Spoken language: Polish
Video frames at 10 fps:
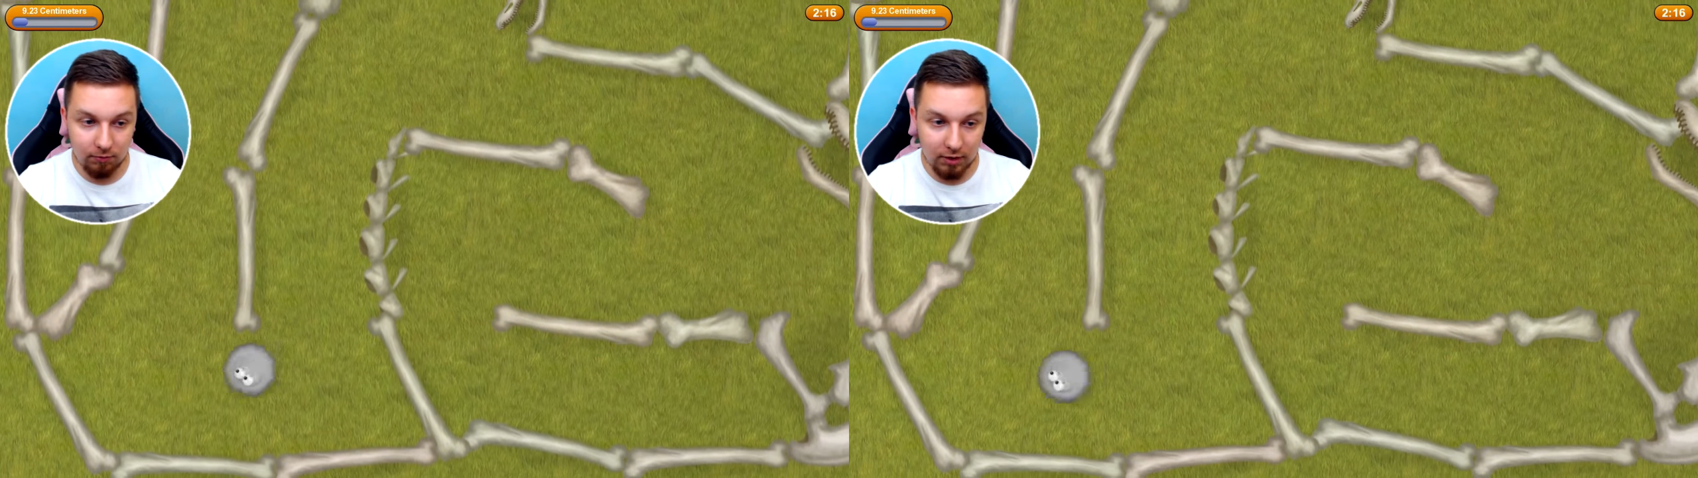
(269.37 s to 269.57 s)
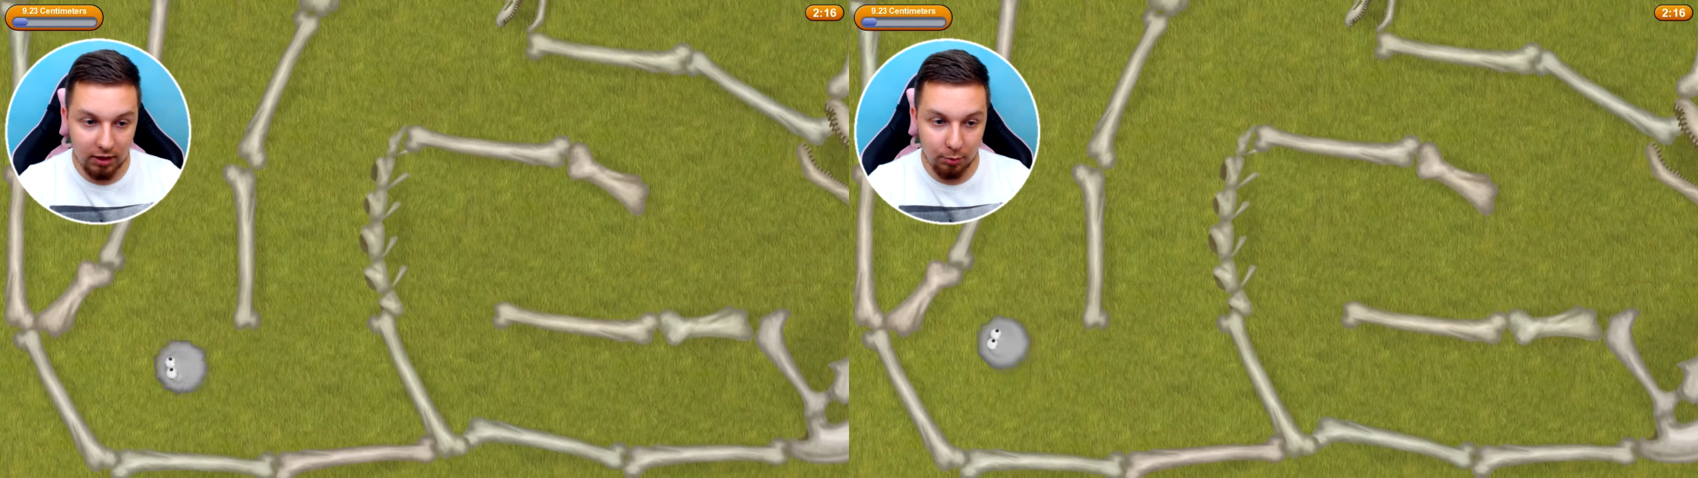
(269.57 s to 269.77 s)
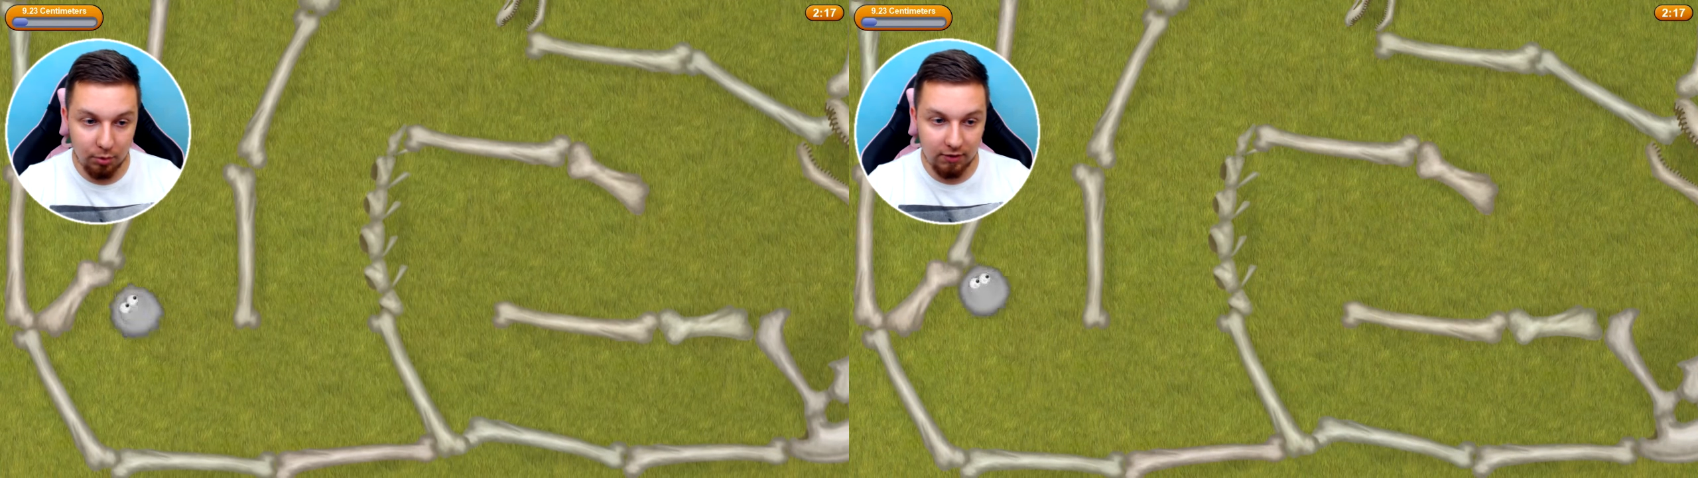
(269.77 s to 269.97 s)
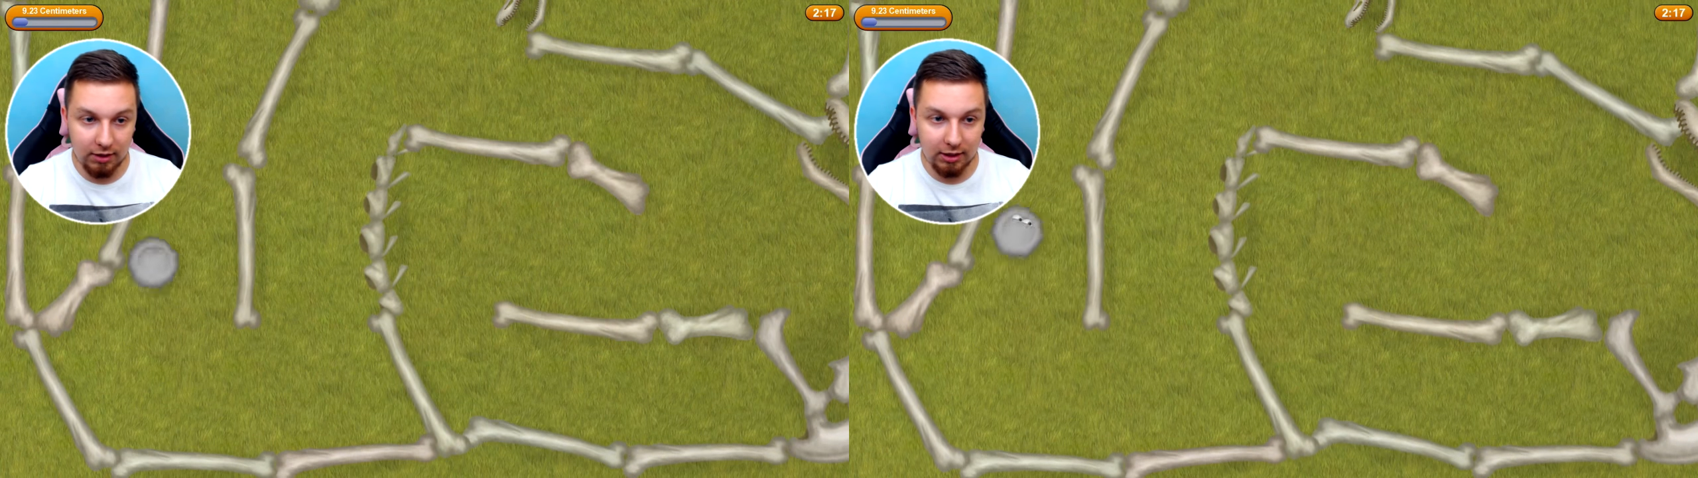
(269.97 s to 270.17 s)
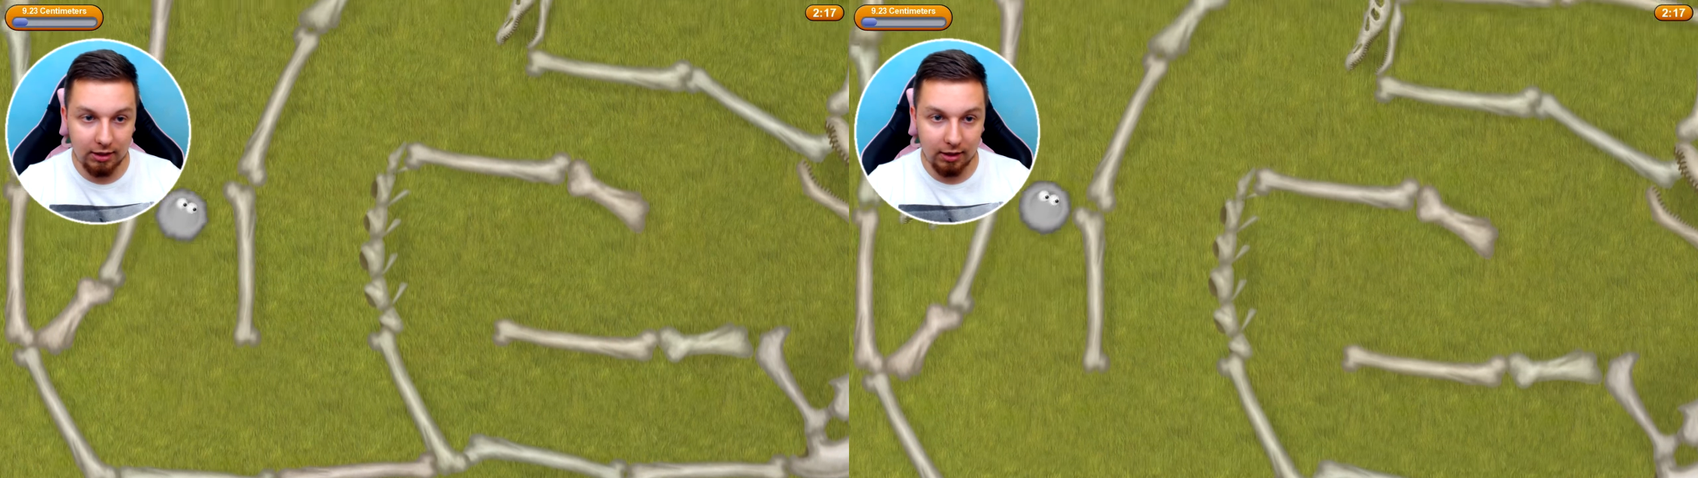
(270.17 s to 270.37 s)
A nie
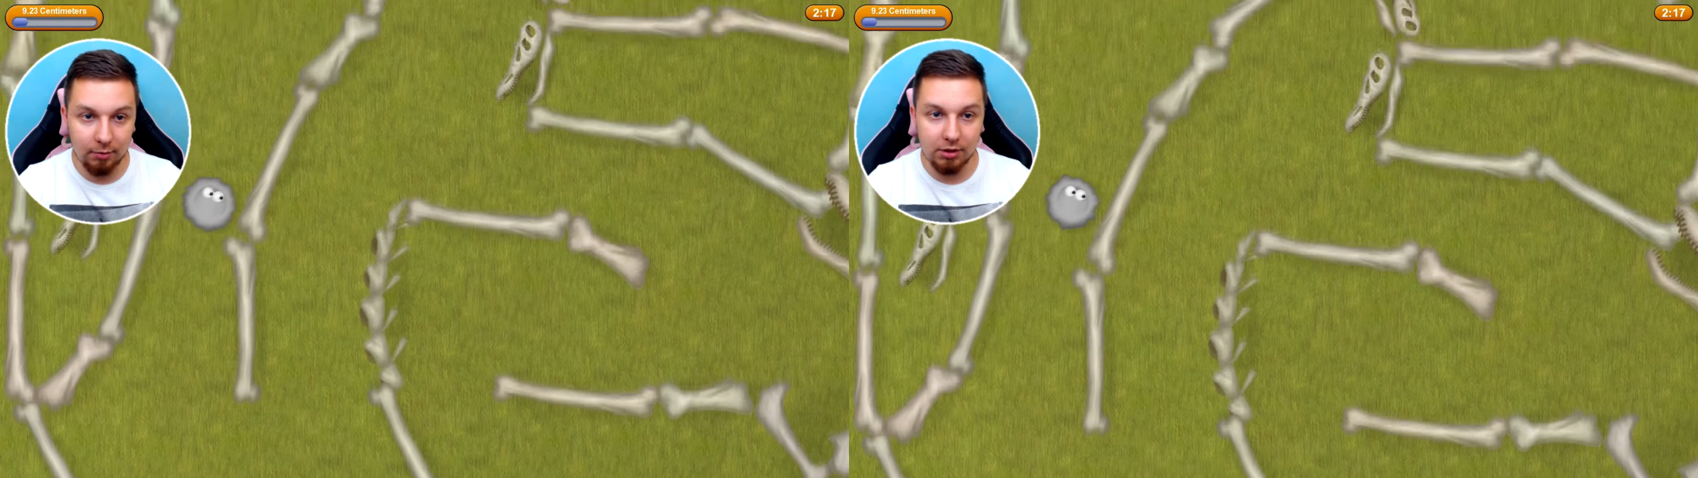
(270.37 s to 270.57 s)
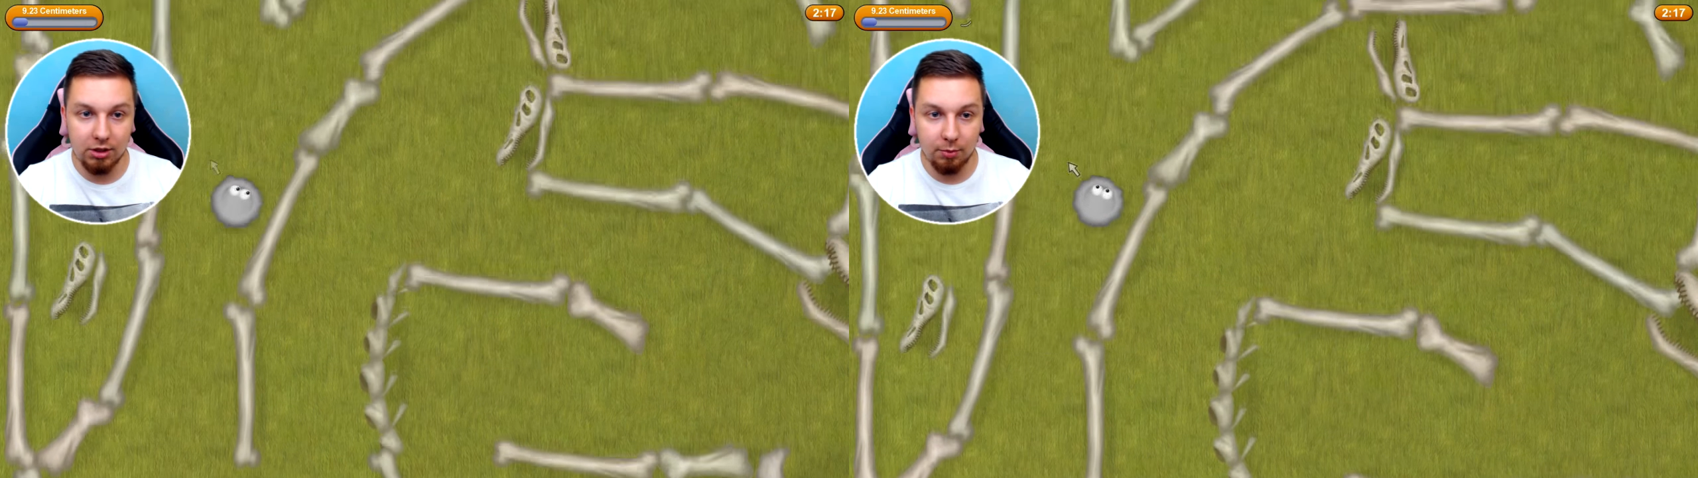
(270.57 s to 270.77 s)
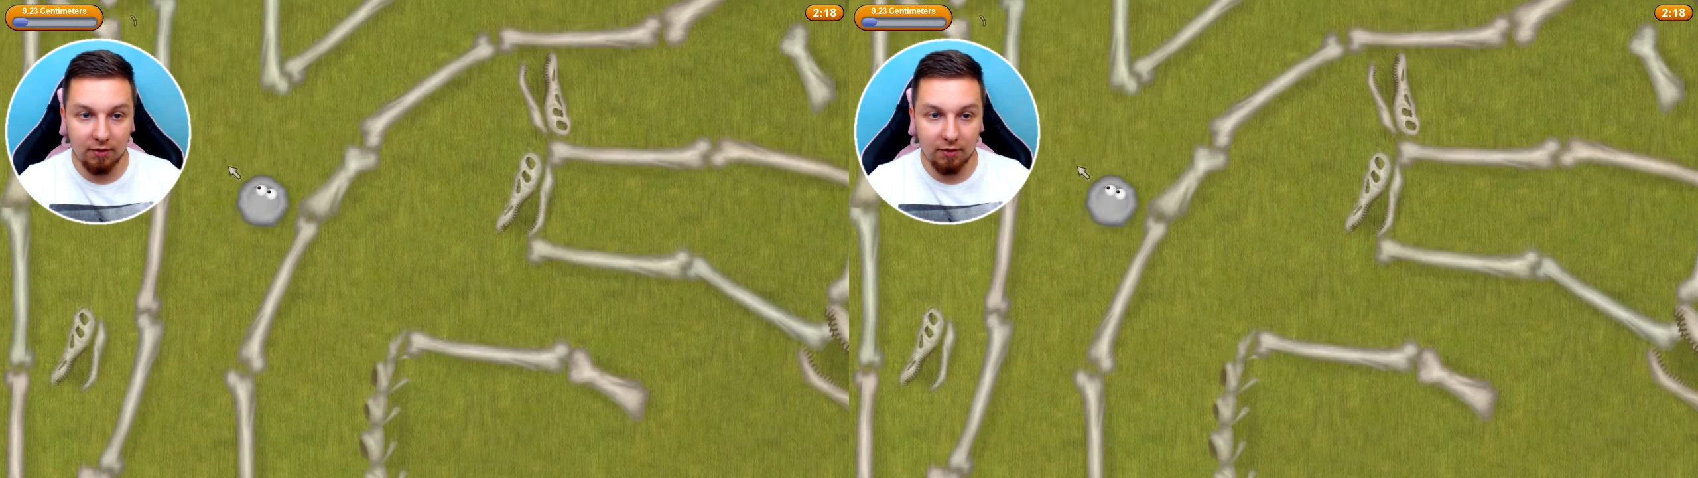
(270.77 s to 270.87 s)
powinna taka być.